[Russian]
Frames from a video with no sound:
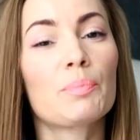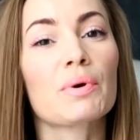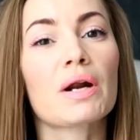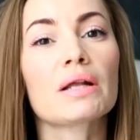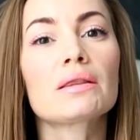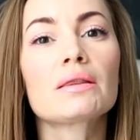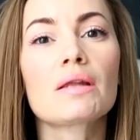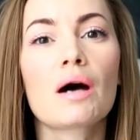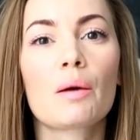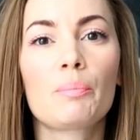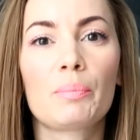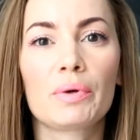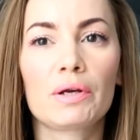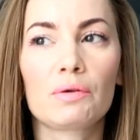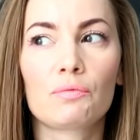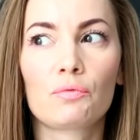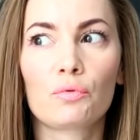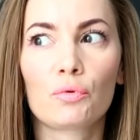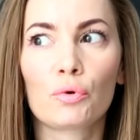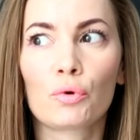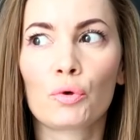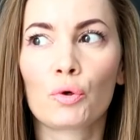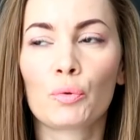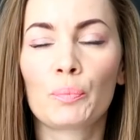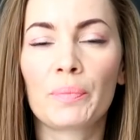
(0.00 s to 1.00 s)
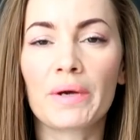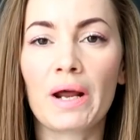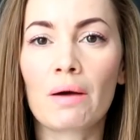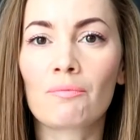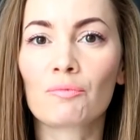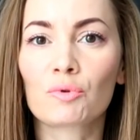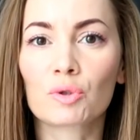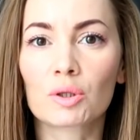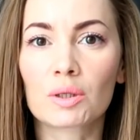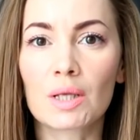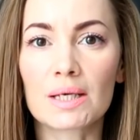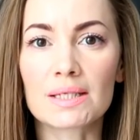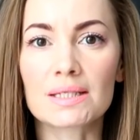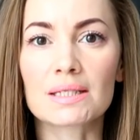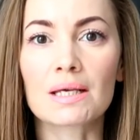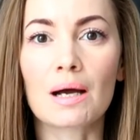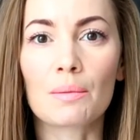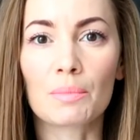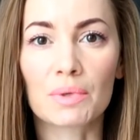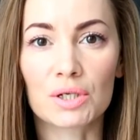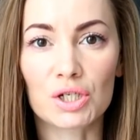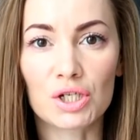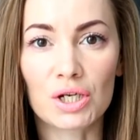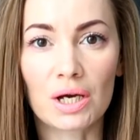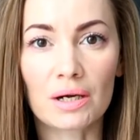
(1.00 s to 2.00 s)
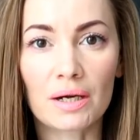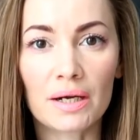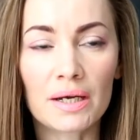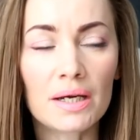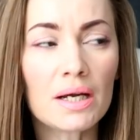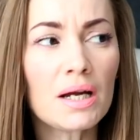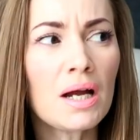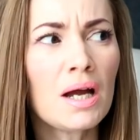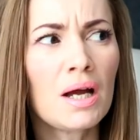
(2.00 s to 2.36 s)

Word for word: протапливаю прям вот до самой жары,